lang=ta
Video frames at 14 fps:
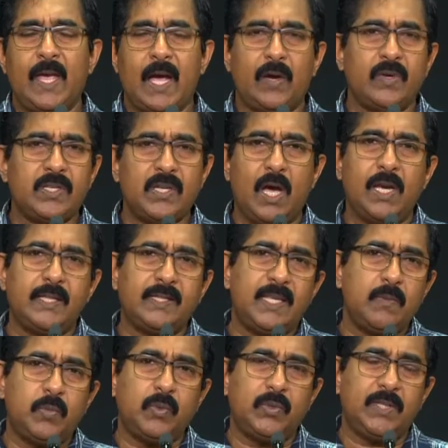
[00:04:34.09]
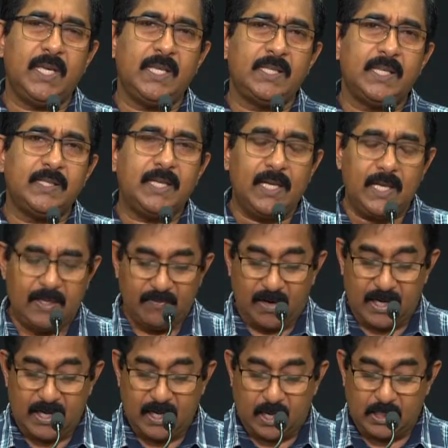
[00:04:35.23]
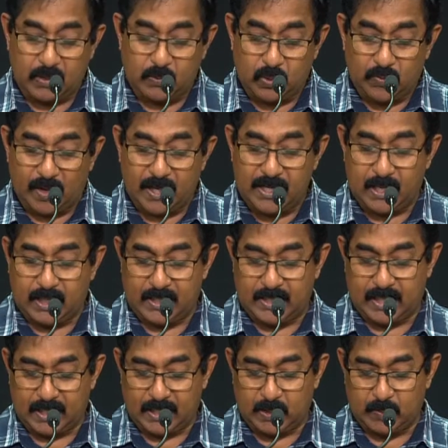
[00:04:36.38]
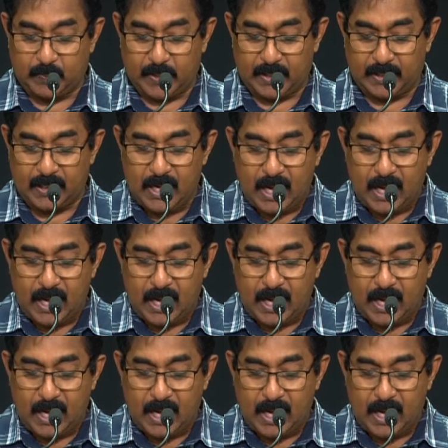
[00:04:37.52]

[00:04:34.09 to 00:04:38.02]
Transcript: அவர் ஞானத்தையும் புத்தியையும் தந்து எங்களை வழிகாட்டும் ஒரு வழிகாட்டியாக இருப்பார்